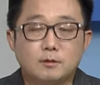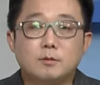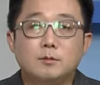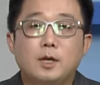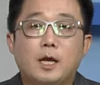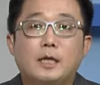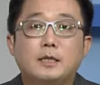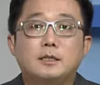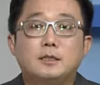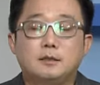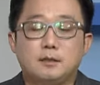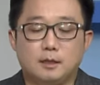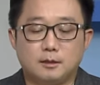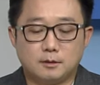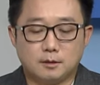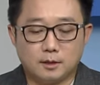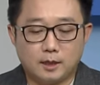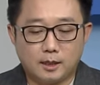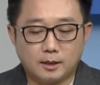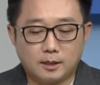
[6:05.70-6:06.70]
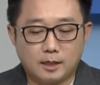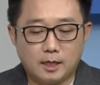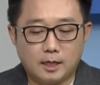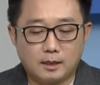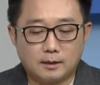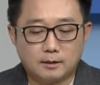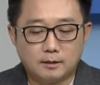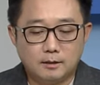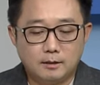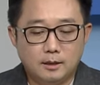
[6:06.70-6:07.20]
네. 해시대에서
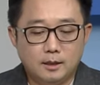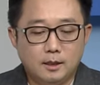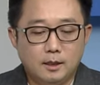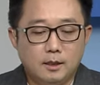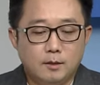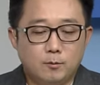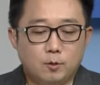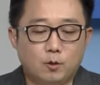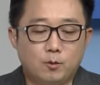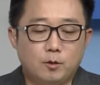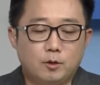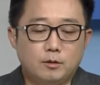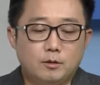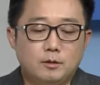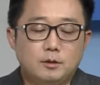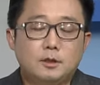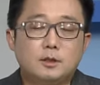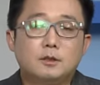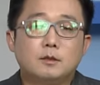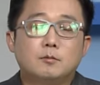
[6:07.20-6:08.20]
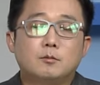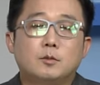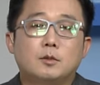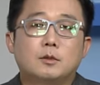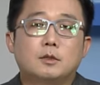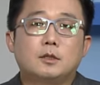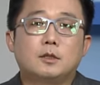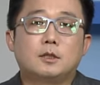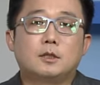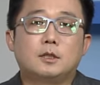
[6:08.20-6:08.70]
얘기한 보면은 지금
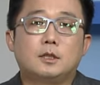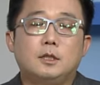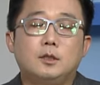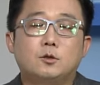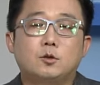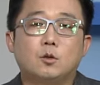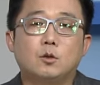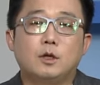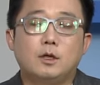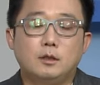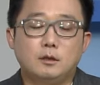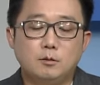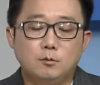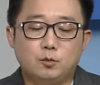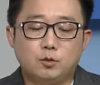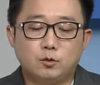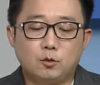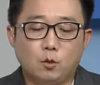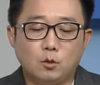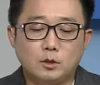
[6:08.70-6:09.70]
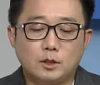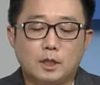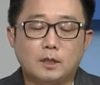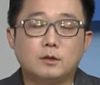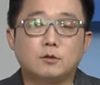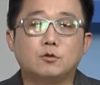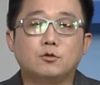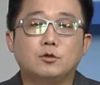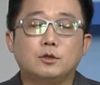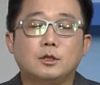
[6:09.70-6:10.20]
기존에는
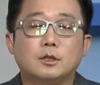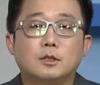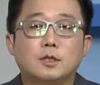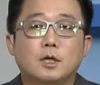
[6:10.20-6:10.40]
부동산, 주식,